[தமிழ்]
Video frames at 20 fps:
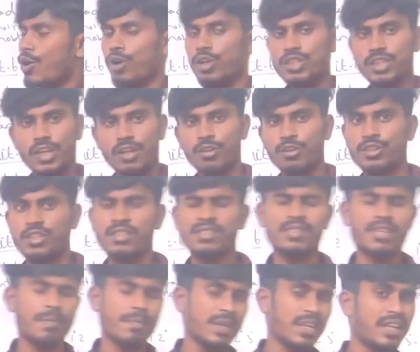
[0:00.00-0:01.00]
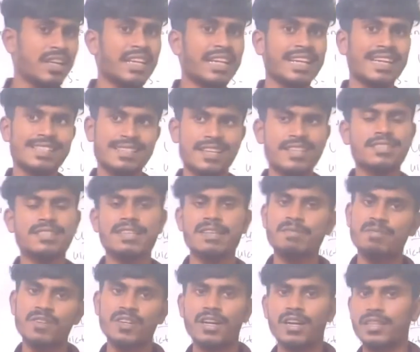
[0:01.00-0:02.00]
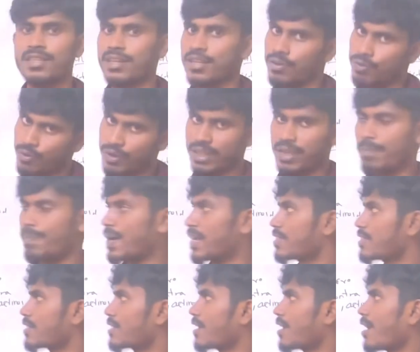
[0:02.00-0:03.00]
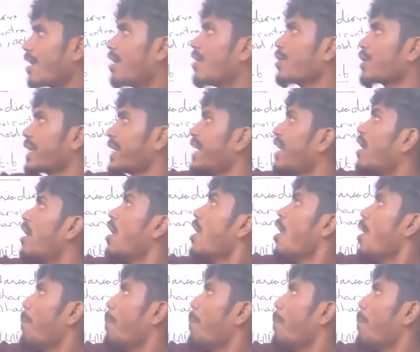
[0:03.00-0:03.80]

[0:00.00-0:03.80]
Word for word: ஒரு சில கொஸ்டின்ஸ் தமிழ் அண்ட் இங்கிலீஷில் சேம் வேர்டில் தான் இருக்கும் நீங்கள் பார்த்துக்கலாம் ஓகேங்களா